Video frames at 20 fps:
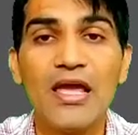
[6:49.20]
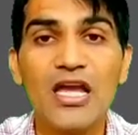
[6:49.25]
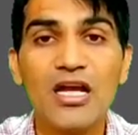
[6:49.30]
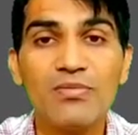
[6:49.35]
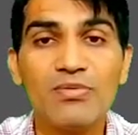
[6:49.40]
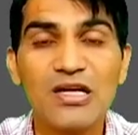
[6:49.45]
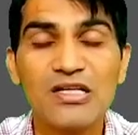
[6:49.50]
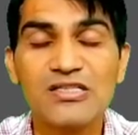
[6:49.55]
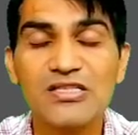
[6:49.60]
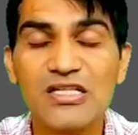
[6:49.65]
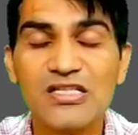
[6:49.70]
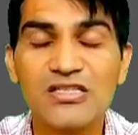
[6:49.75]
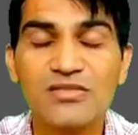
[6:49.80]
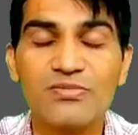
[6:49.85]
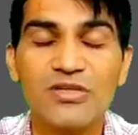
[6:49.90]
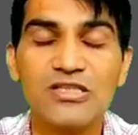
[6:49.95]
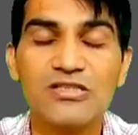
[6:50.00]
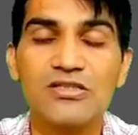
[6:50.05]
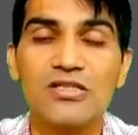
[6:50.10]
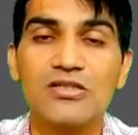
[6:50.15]
एक बार सेल्स
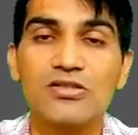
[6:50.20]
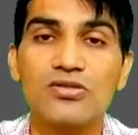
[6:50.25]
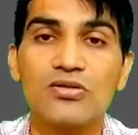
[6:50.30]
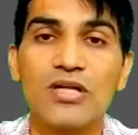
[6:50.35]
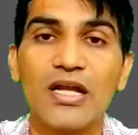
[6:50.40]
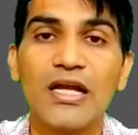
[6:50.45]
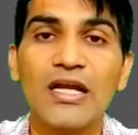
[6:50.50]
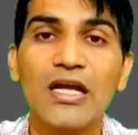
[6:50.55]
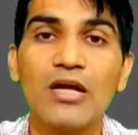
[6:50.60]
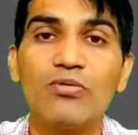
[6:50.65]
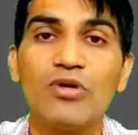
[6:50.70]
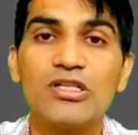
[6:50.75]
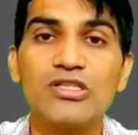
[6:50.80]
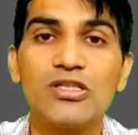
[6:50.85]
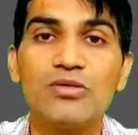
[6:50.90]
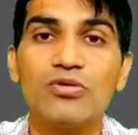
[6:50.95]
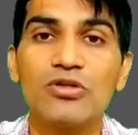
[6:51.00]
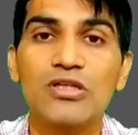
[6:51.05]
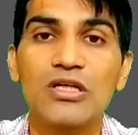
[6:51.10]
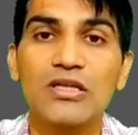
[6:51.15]
मास्टर जो रैंक अब
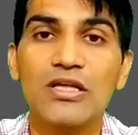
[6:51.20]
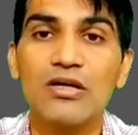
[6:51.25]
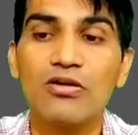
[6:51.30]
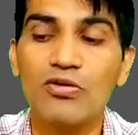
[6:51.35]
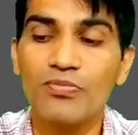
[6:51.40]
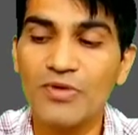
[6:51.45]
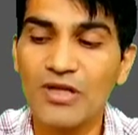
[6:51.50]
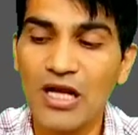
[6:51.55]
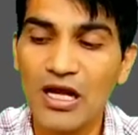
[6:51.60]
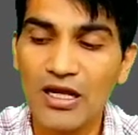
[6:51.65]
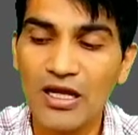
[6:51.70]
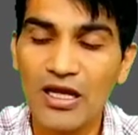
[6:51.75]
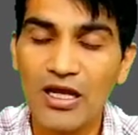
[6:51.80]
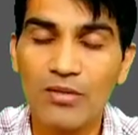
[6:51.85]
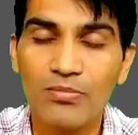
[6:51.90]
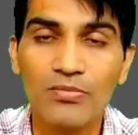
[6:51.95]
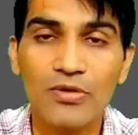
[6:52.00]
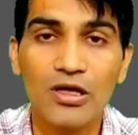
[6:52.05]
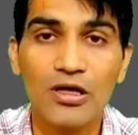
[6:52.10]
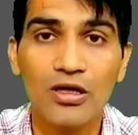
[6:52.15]
अचीव हो जाता है और फिर आगे
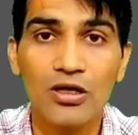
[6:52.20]
हम